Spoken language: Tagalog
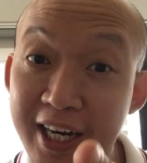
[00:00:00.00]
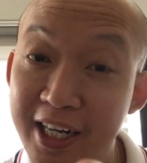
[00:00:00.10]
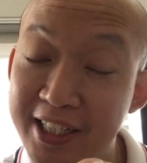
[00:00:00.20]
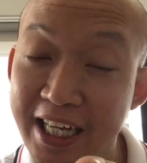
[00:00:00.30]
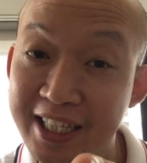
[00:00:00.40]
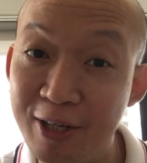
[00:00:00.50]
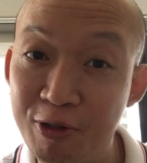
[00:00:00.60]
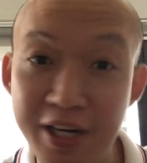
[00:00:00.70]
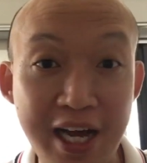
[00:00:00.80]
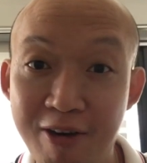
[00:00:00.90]
na lang
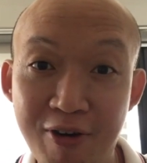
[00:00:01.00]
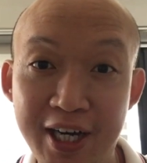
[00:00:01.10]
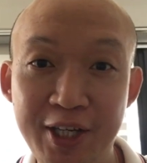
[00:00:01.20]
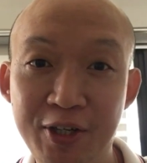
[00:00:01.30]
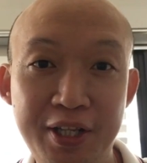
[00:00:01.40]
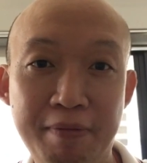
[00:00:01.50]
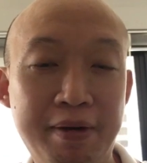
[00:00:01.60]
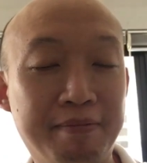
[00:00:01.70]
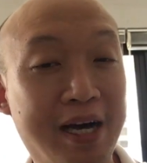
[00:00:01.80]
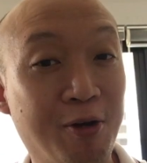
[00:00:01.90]
nagtatanong na ako ngayon, di
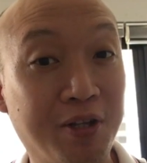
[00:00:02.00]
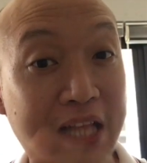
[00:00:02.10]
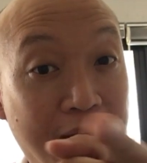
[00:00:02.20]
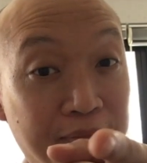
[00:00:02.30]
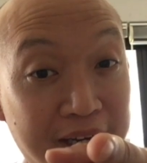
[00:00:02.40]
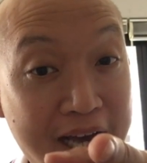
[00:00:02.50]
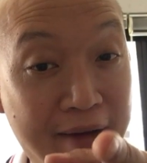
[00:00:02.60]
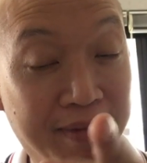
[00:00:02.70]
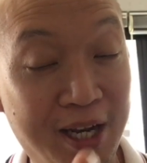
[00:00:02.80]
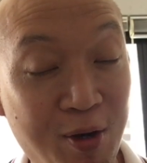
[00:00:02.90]
ba? Bago tayo
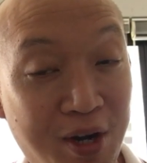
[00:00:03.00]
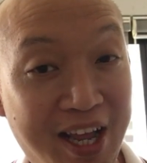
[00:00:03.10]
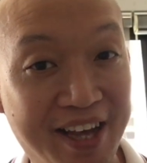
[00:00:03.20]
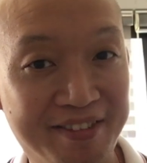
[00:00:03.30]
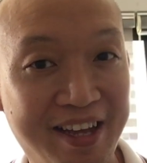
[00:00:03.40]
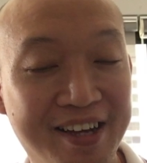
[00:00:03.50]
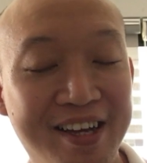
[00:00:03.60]
magkamali ulit.